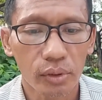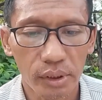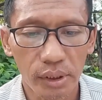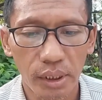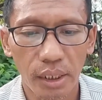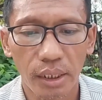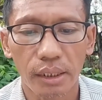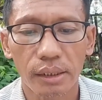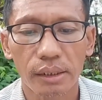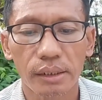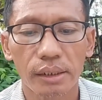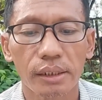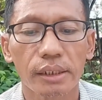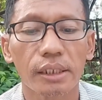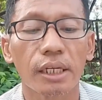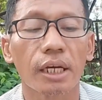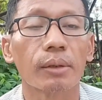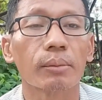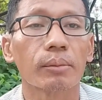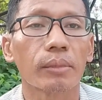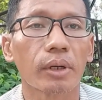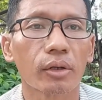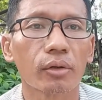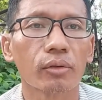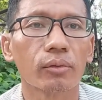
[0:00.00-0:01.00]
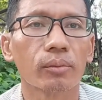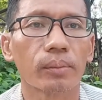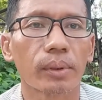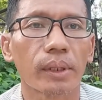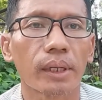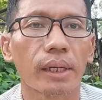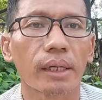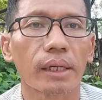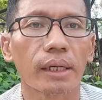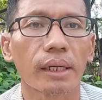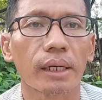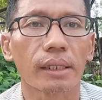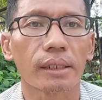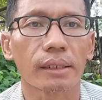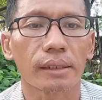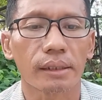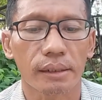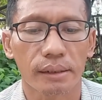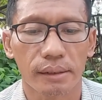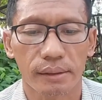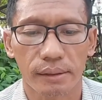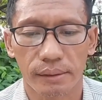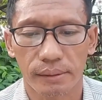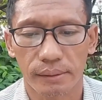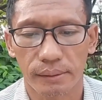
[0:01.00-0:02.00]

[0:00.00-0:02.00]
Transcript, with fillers: Musa tidak mau berangkat.